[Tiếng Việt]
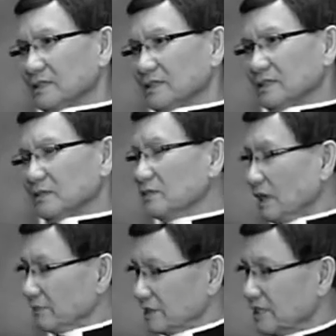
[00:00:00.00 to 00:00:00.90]
ừ,
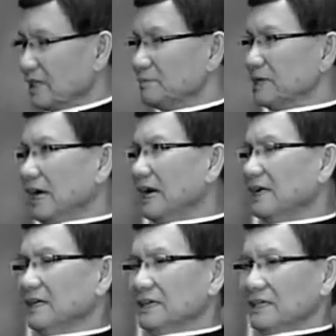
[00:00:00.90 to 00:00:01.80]
cũng là phần chia ra
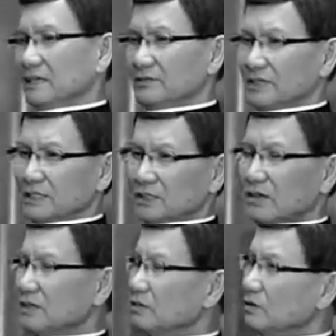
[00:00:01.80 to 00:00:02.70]
12 là vì
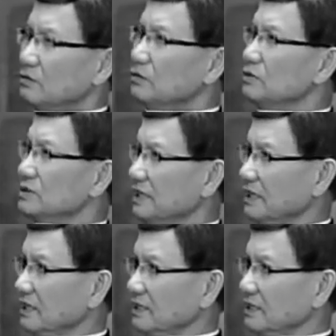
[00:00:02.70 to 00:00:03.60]
con của ông Du
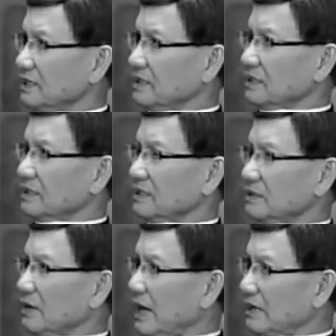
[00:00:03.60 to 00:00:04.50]
đó
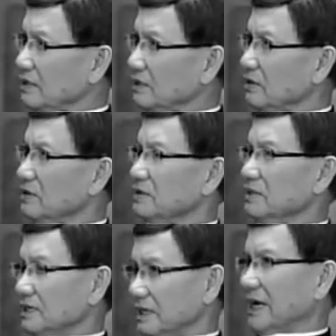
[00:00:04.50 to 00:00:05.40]
có hai người
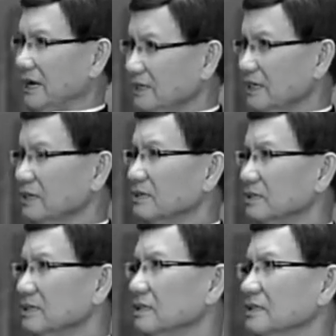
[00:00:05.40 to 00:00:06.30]
con được kể như là
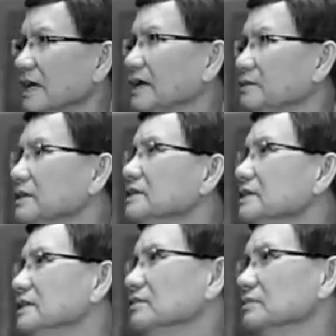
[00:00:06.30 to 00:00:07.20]
thay cái
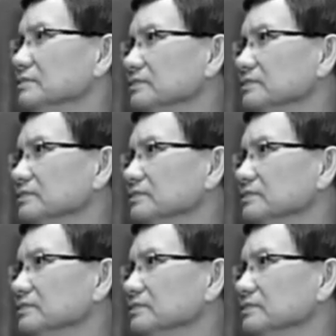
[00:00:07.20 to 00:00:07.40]
di tộc